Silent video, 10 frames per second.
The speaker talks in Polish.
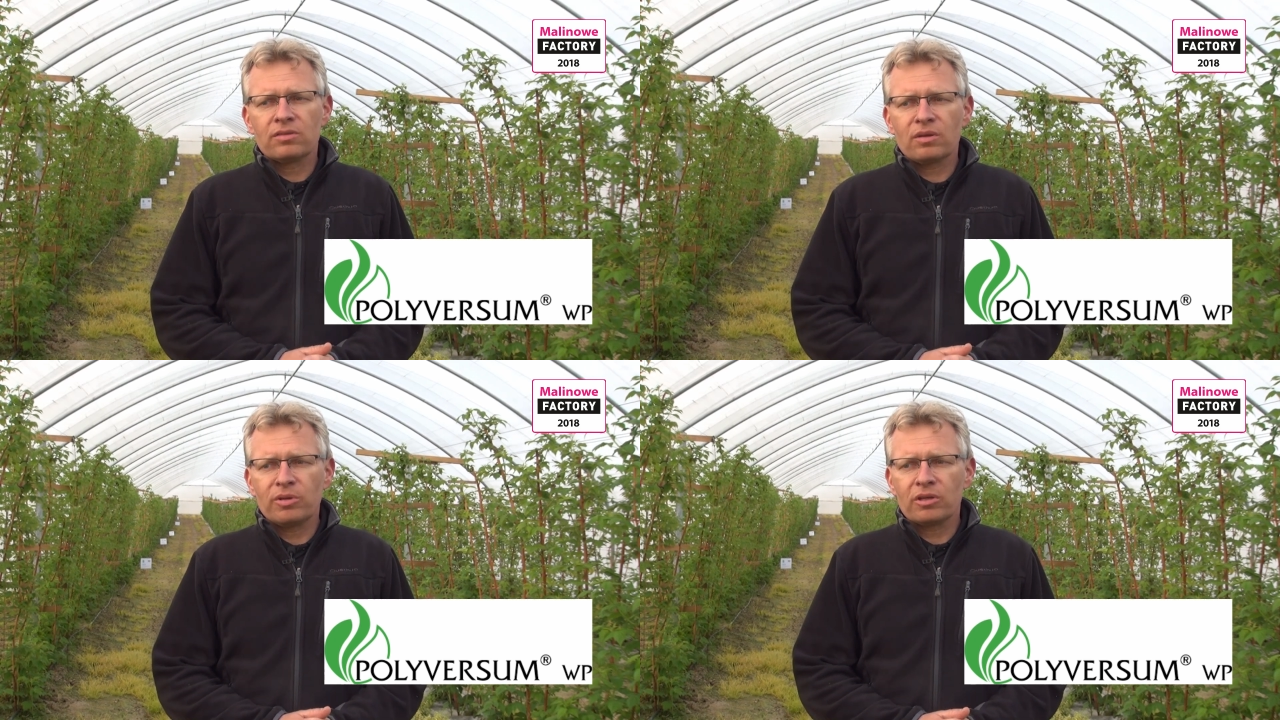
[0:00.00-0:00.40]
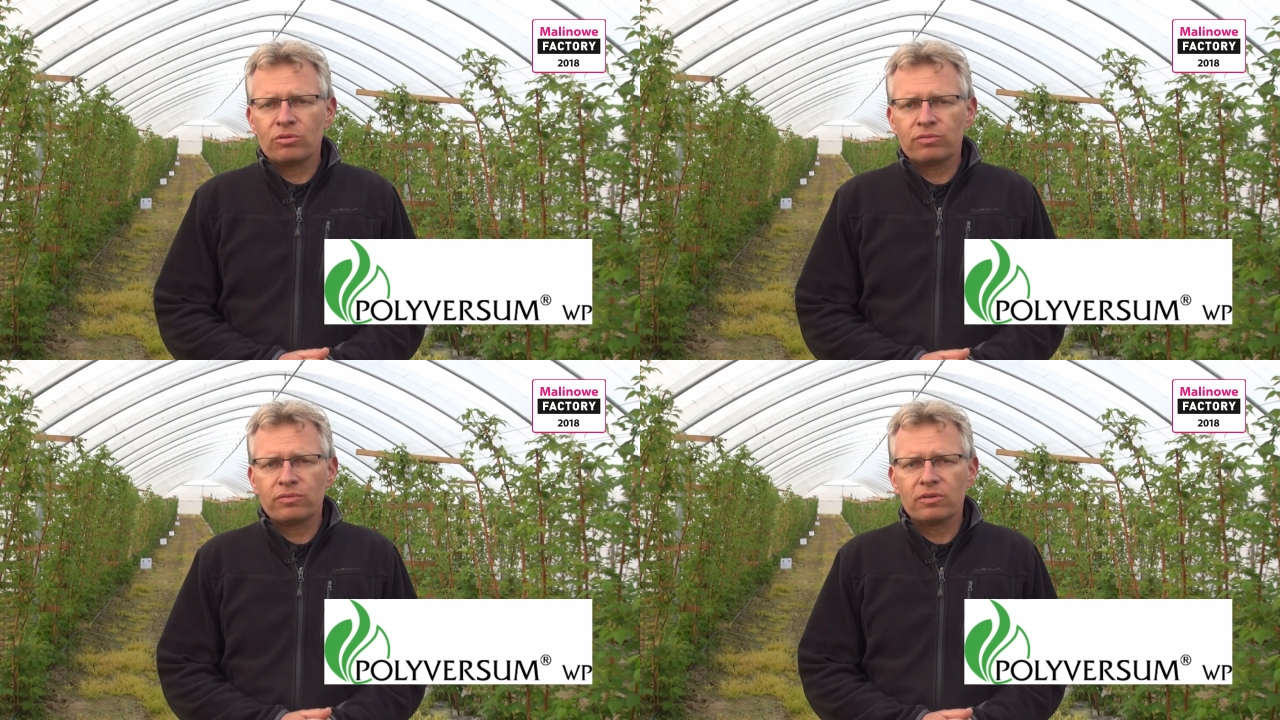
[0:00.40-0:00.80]

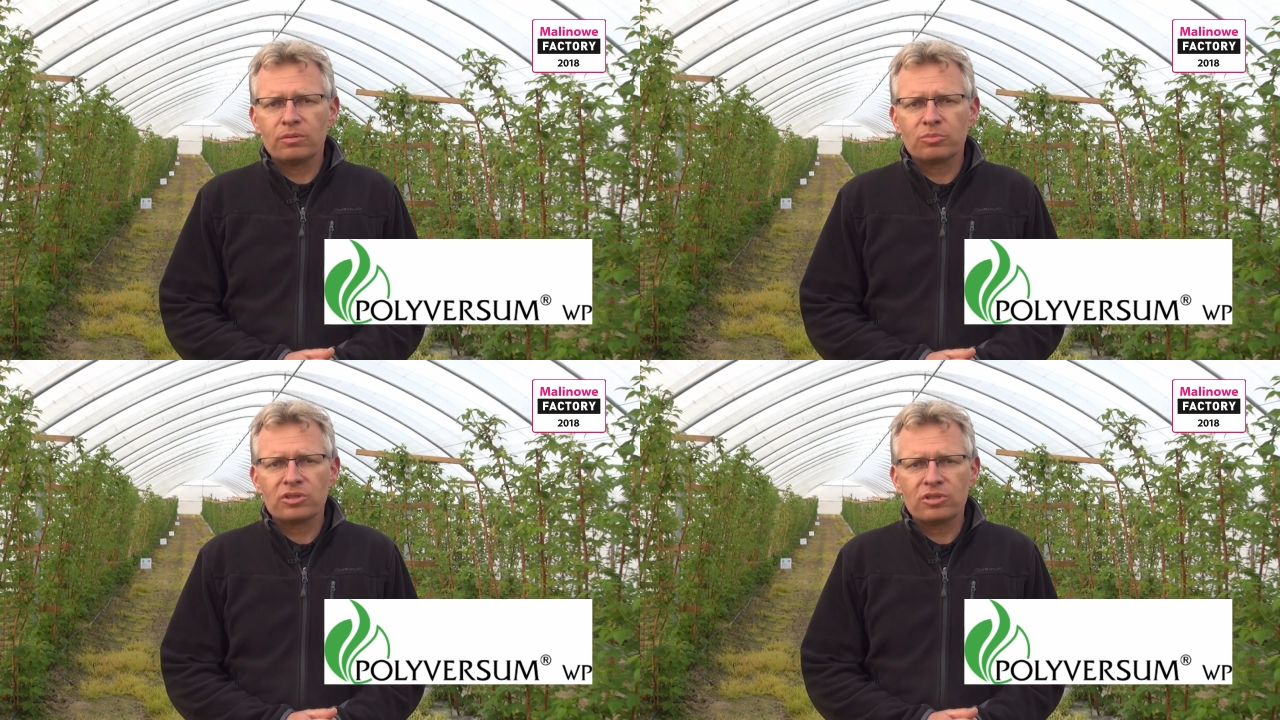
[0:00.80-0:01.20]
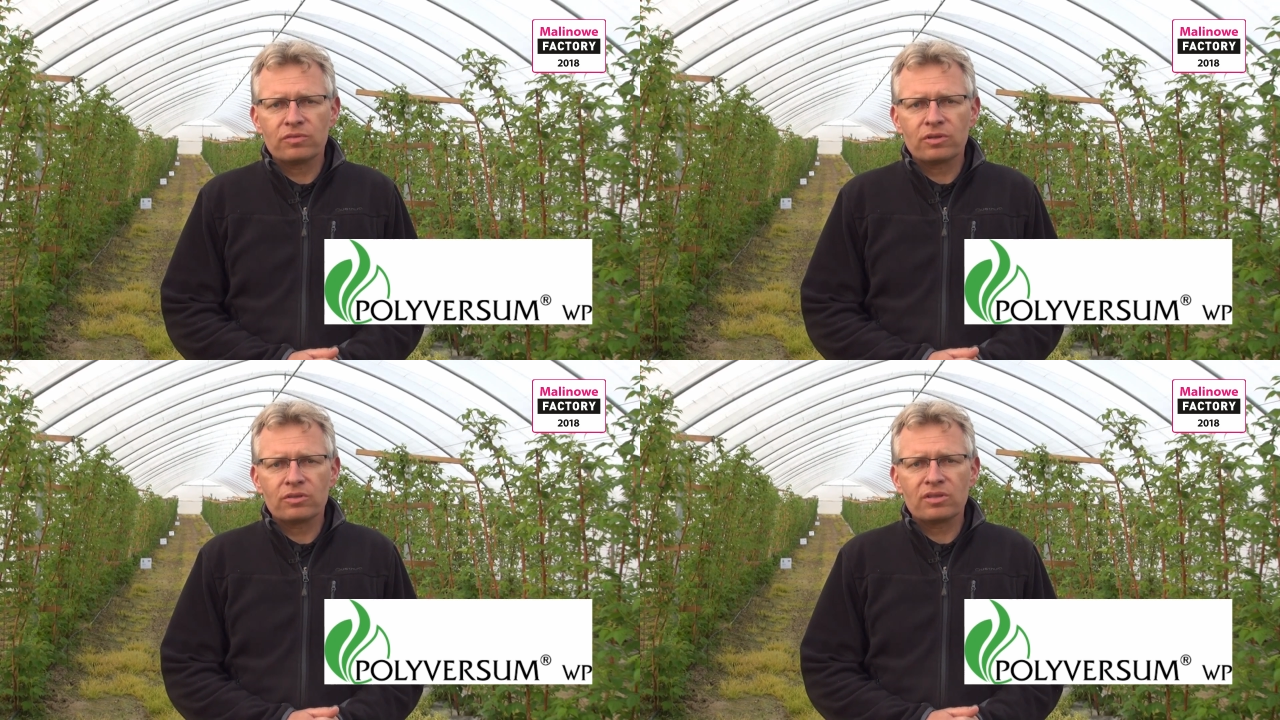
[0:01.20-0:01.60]
zabiegów
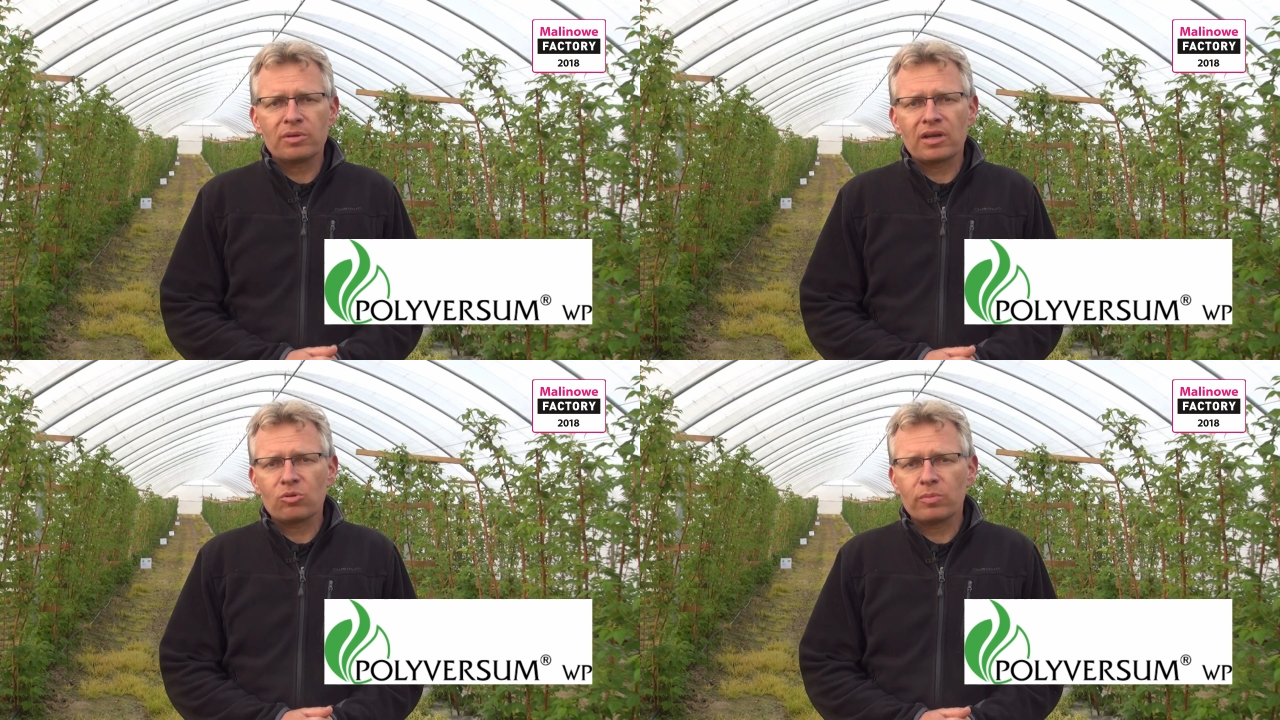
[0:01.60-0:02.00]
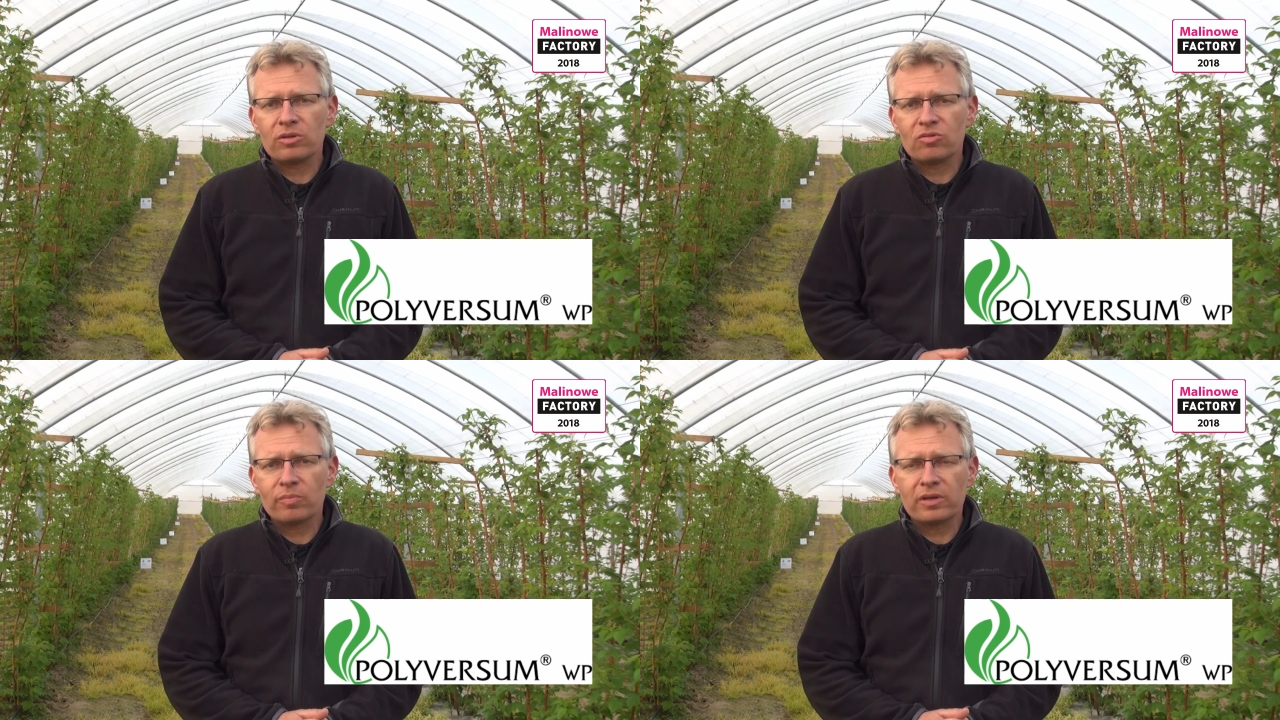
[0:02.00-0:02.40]
przeciwko zamieraniu
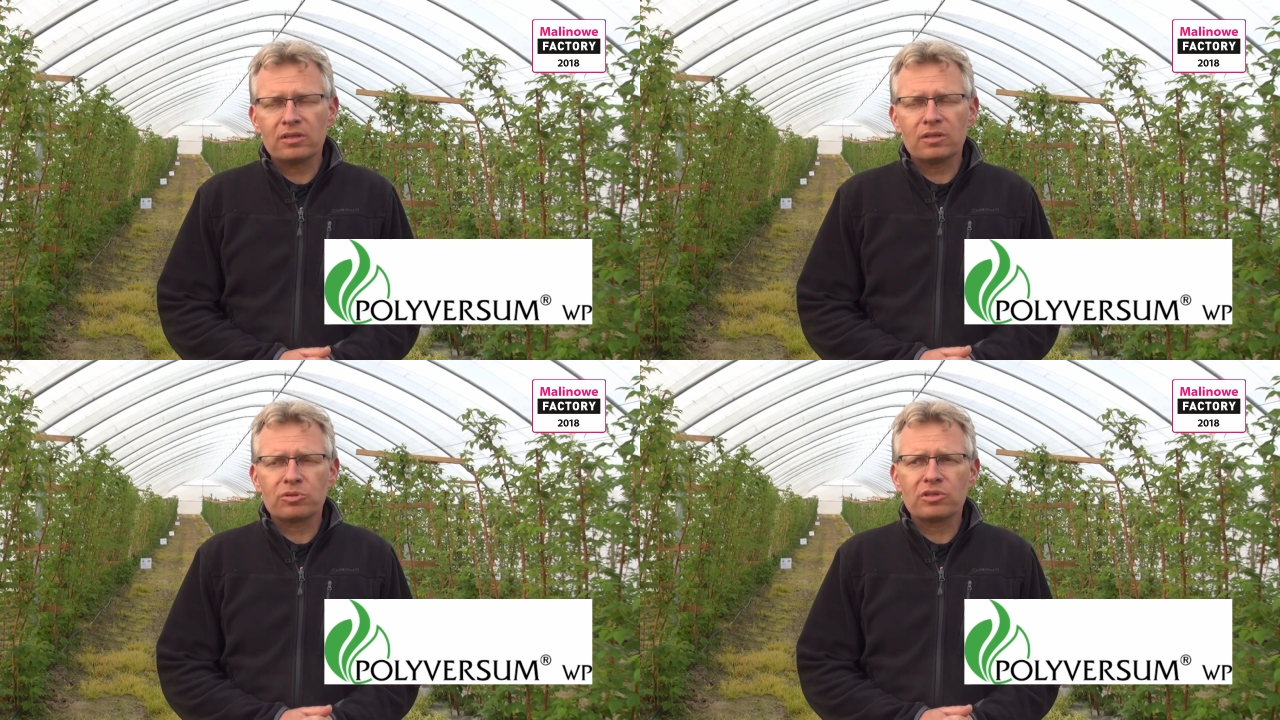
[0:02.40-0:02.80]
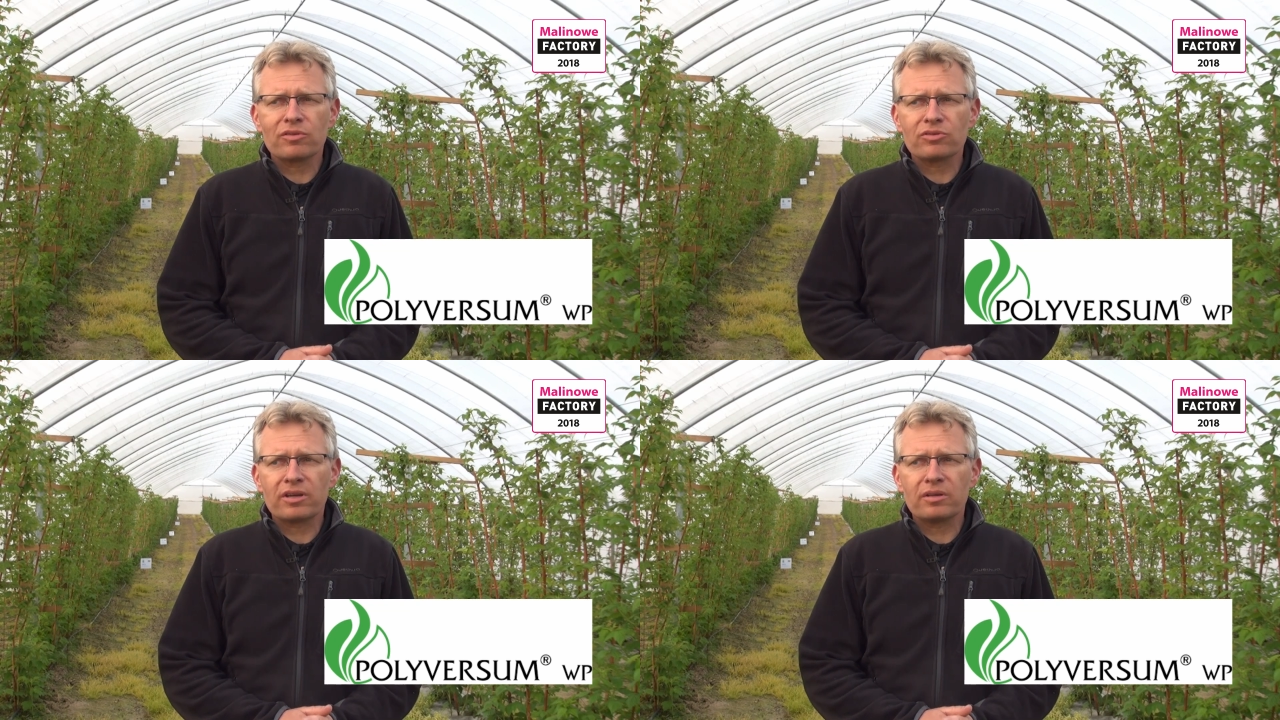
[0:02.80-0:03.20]
pędów maliny,
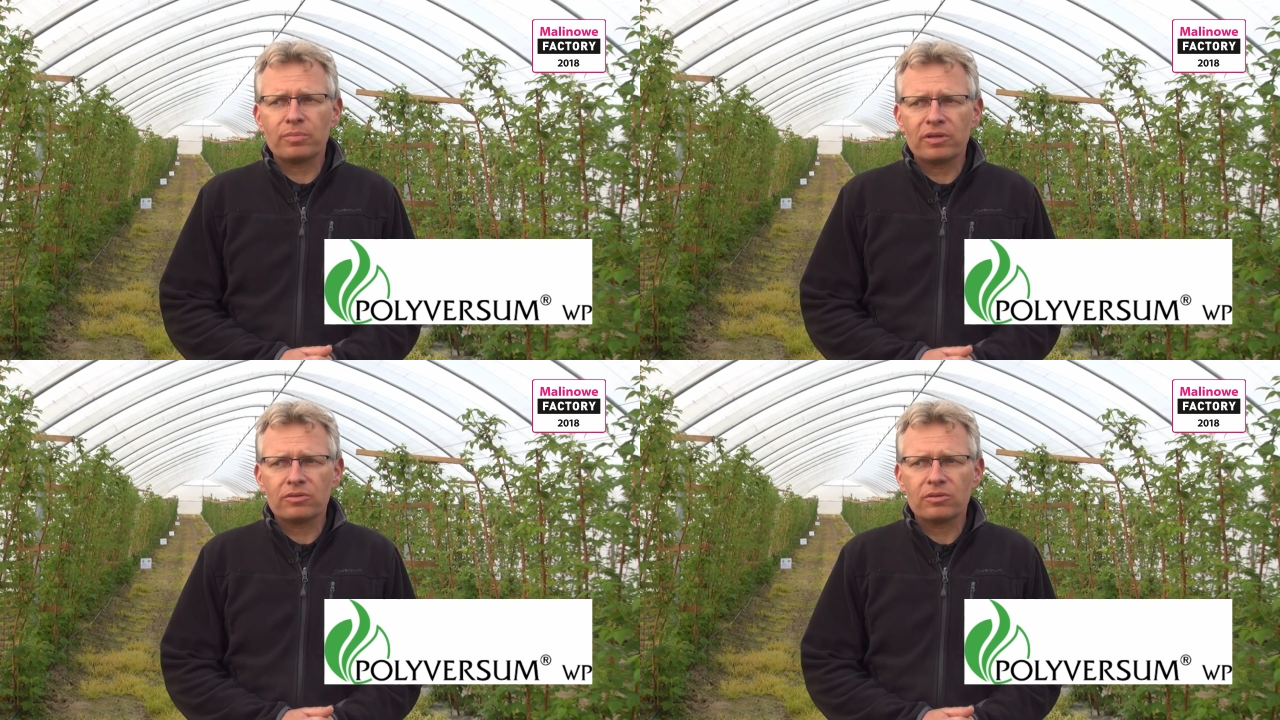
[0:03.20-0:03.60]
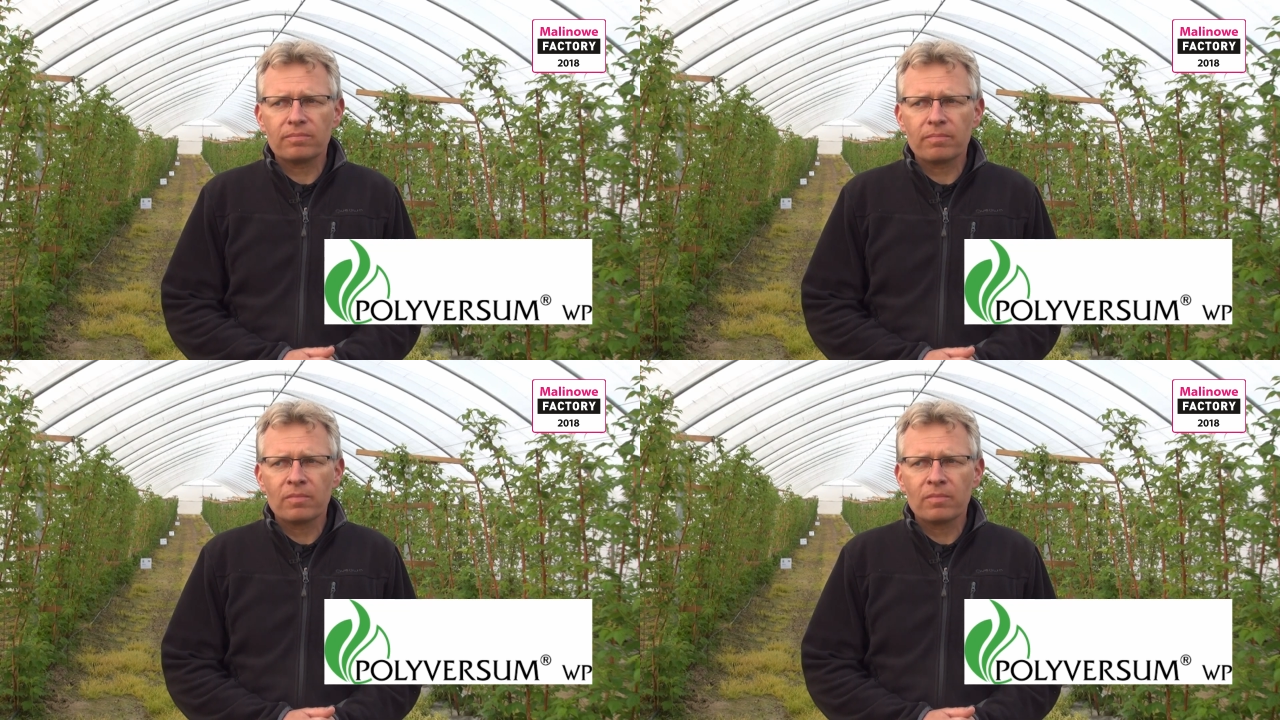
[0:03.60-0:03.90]
przeciwko szarej pleśni.